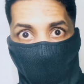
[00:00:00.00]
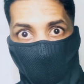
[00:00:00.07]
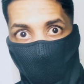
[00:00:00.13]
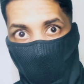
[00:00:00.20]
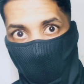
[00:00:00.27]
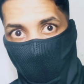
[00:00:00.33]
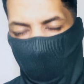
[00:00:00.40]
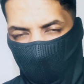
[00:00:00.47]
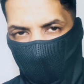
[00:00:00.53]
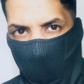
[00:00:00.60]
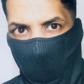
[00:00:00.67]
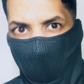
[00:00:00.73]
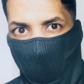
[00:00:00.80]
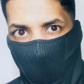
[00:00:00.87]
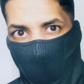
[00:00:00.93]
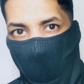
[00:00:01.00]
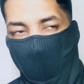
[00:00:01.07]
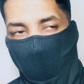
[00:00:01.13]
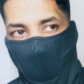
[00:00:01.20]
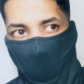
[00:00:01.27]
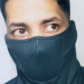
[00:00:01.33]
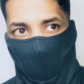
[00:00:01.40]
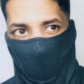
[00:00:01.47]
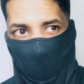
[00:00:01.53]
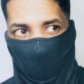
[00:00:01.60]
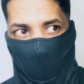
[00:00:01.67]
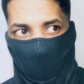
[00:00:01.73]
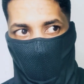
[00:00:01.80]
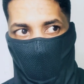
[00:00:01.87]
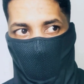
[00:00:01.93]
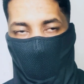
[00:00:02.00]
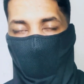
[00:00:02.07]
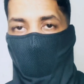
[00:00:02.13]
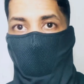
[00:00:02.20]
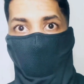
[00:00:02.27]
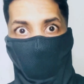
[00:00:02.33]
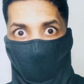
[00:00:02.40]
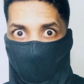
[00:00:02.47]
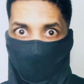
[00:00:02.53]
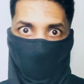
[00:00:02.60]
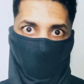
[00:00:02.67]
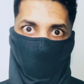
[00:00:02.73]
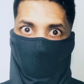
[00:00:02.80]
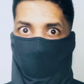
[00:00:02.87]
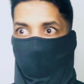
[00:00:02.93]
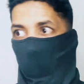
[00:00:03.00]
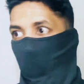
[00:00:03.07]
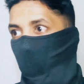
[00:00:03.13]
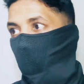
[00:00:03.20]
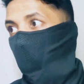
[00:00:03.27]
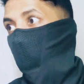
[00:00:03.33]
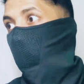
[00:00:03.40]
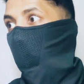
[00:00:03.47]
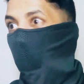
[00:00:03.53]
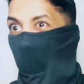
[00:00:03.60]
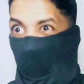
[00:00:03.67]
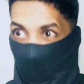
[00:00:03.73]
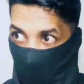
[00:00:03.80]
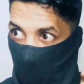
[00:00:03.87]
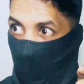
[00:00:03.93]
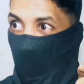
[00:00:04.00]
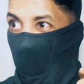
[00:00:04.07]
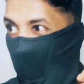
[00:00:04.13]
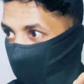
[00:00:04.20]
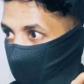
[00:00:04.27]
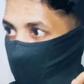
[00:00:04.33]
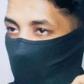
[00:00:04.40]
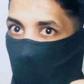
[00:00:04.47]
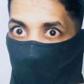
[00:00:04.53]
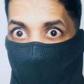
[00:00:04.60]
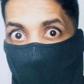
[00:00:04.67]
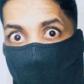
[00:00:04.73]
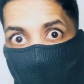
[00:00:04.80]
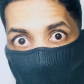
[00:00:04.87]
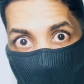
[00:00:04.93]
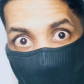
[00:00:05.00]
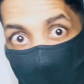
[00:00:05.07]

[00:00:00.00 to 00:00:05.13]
الوالد نعرف الان عزيز ورر موريتان كامله تتبقى على عزيز